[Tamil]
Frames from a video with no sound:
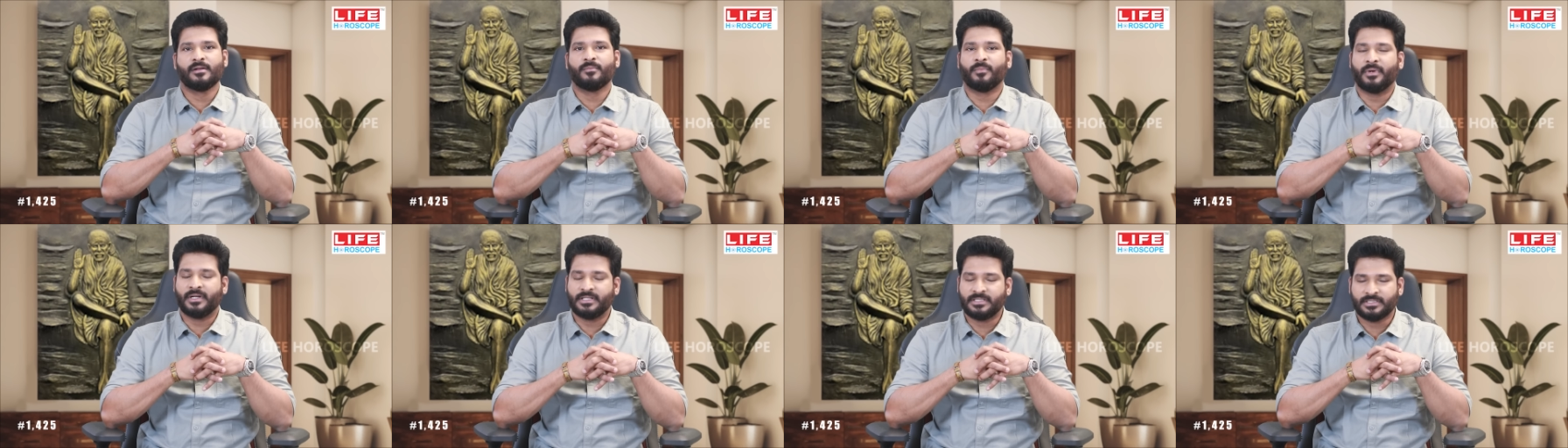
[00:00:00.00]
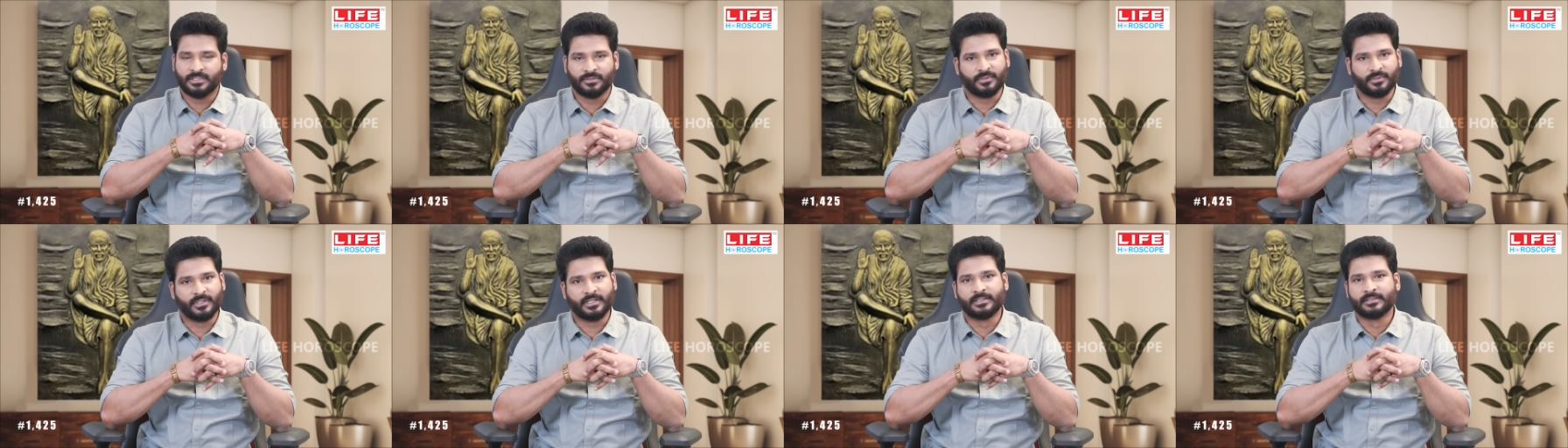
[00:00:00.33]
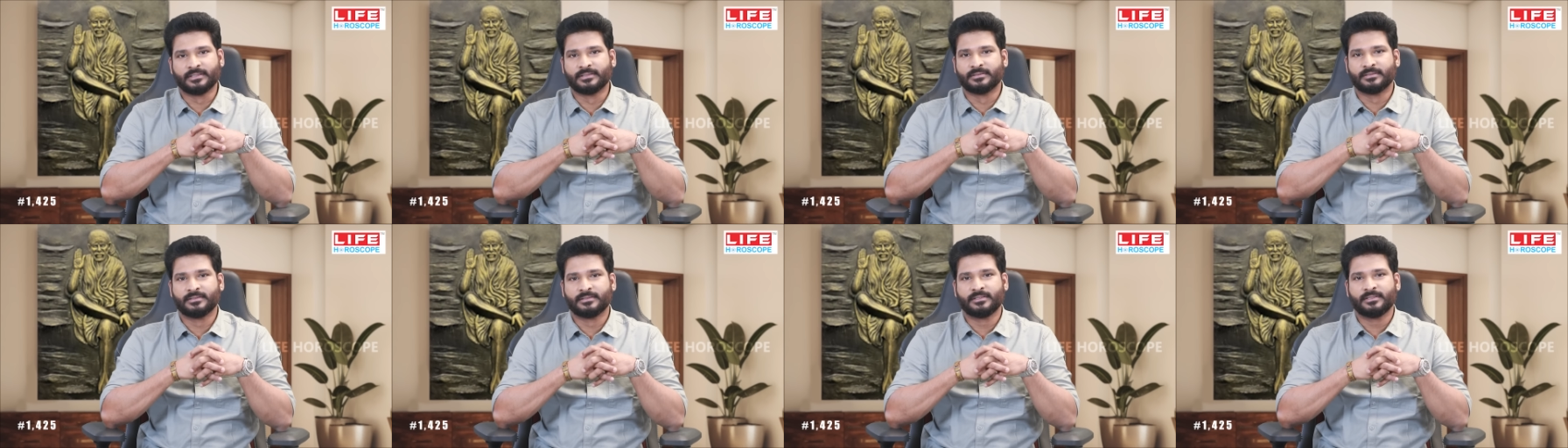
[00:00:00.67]
படித்தவங்க
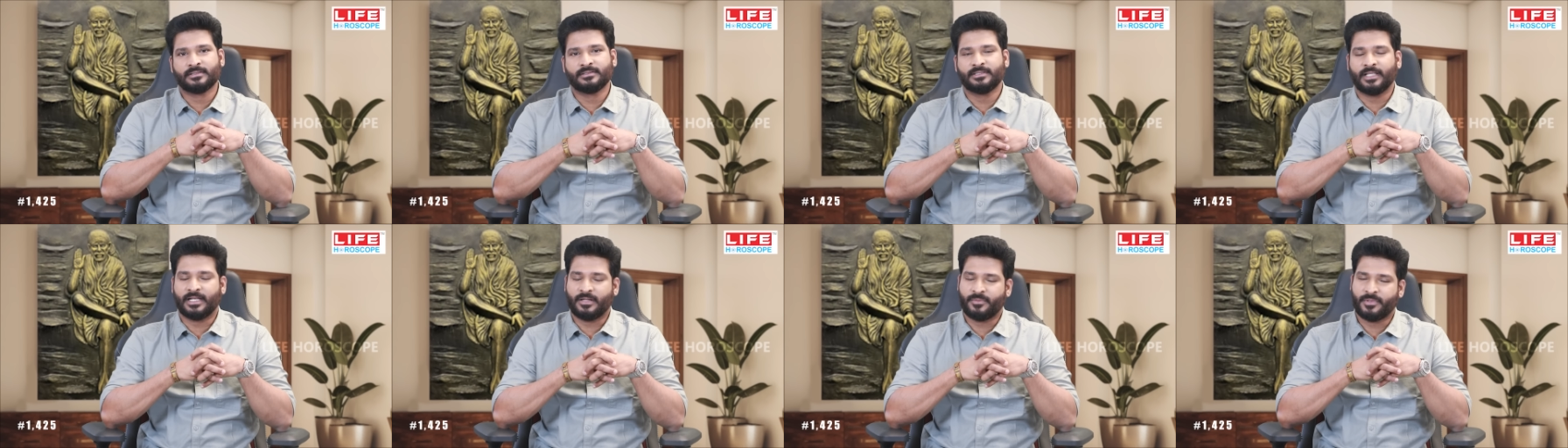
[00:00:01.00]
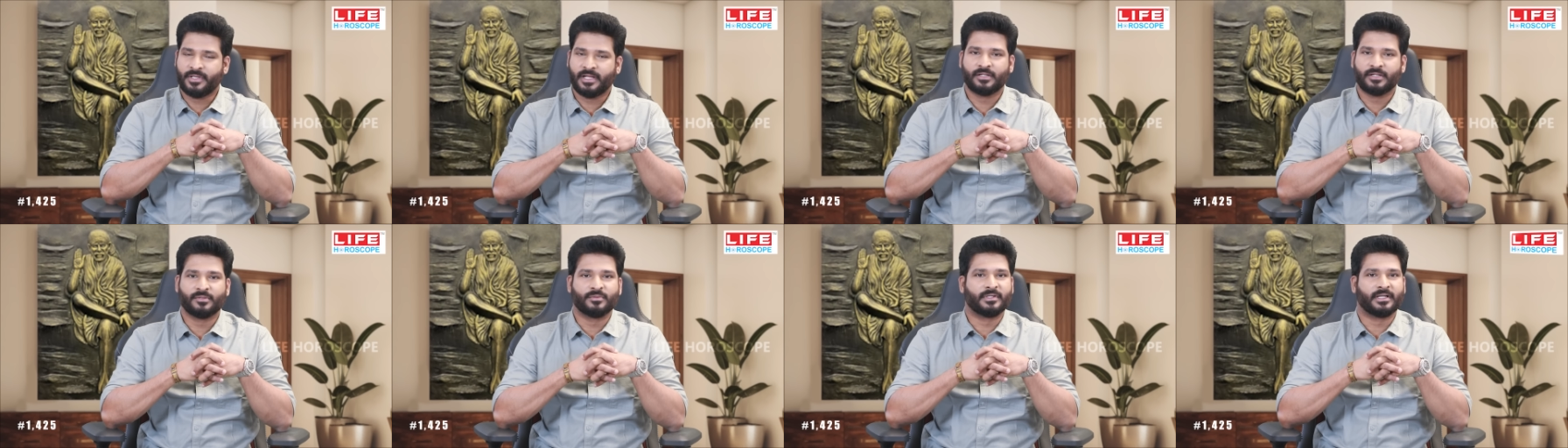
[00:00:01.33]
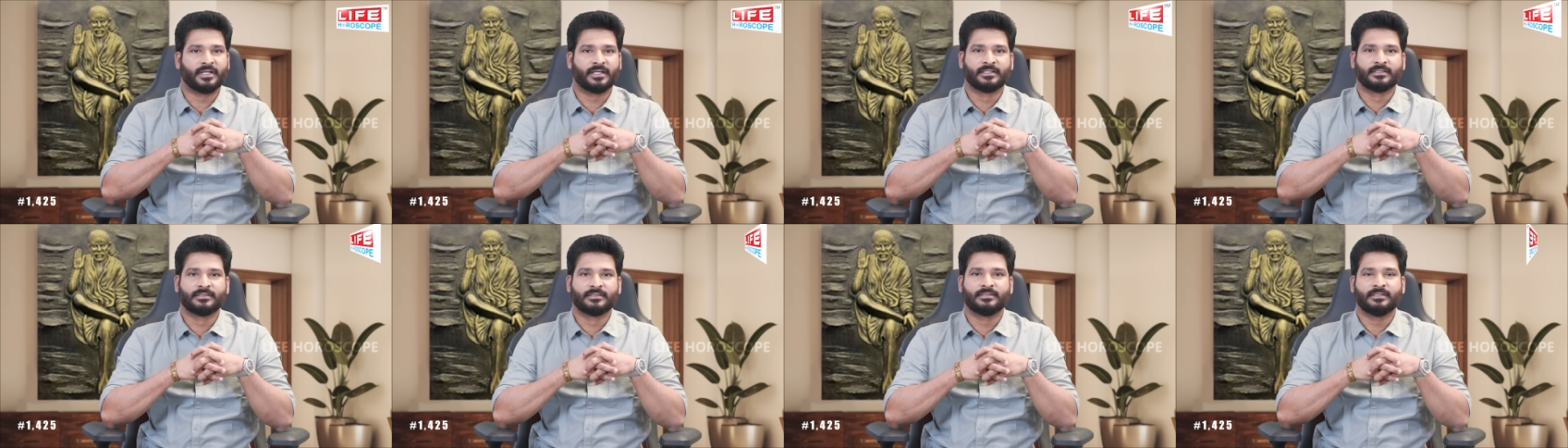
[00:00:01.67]

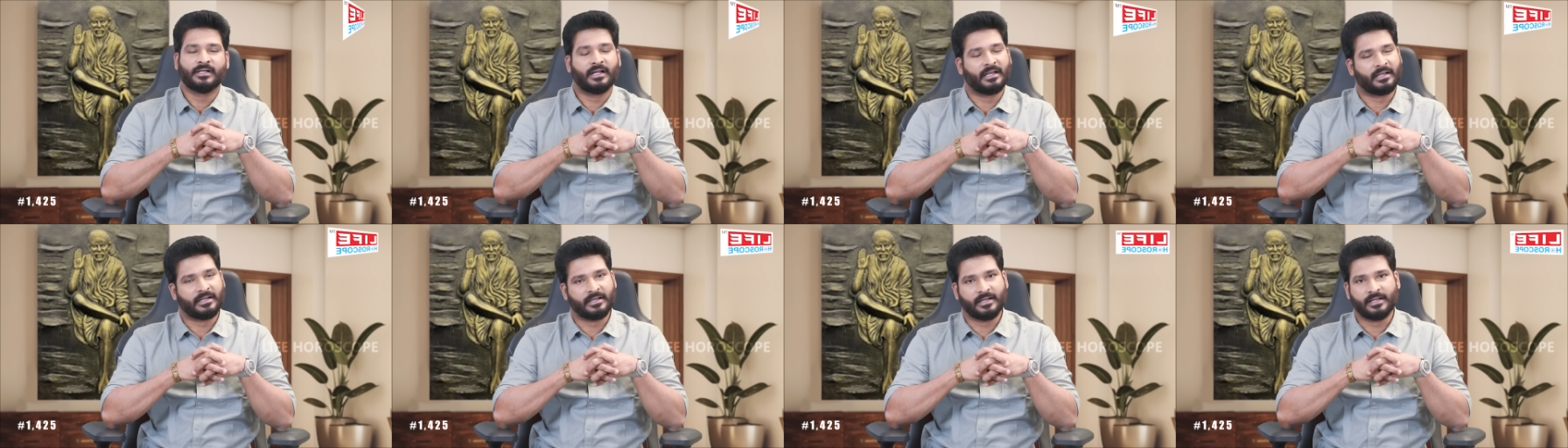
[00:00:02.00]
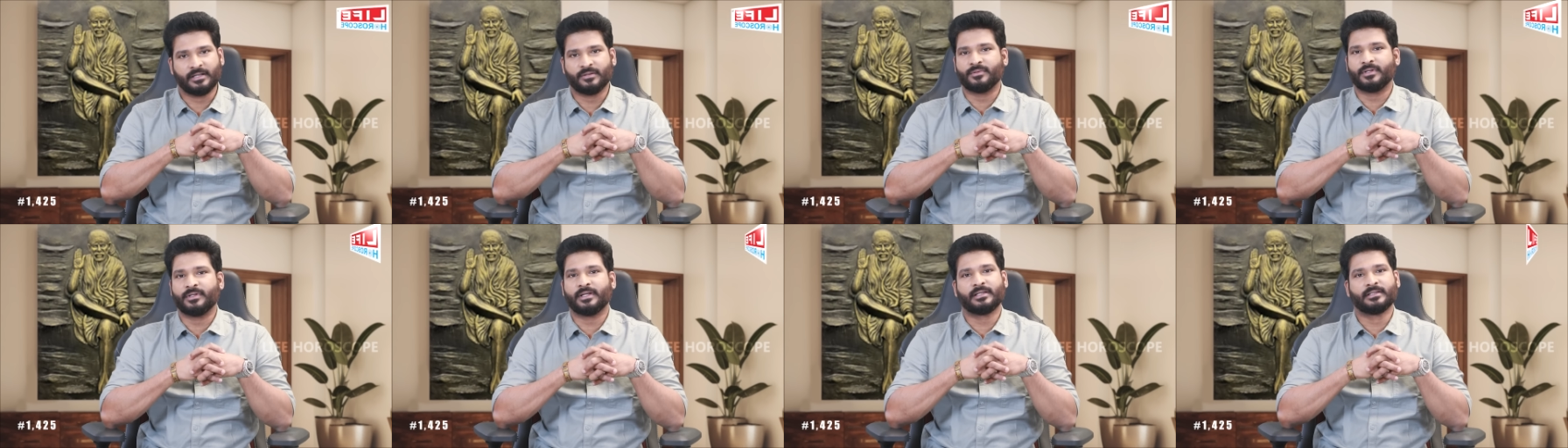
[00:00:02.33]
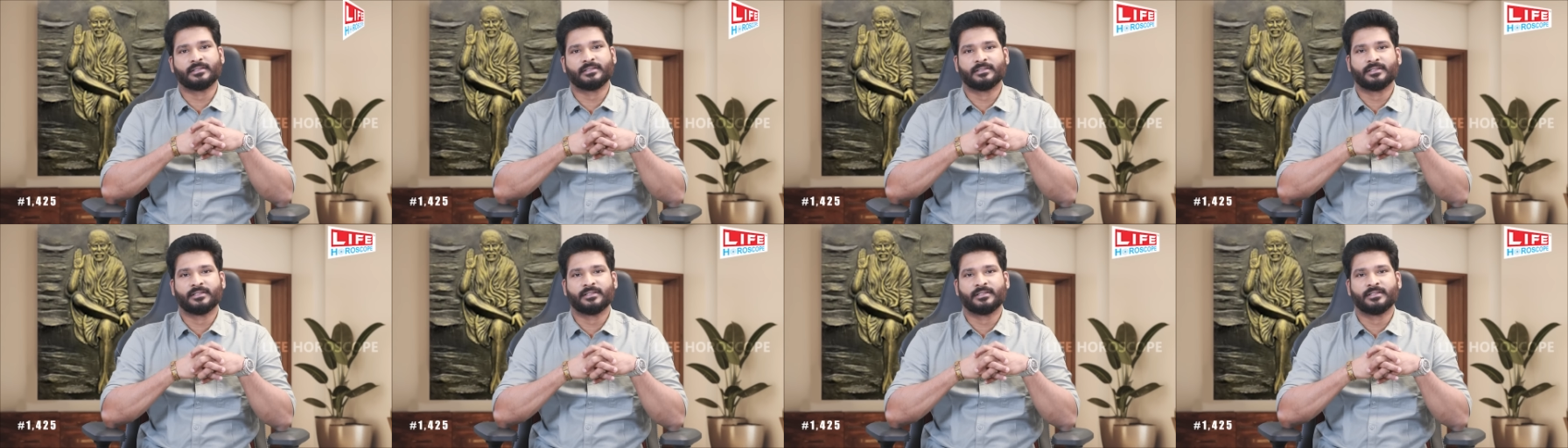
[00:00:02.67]
திறமையானவங்க அழகானவங்க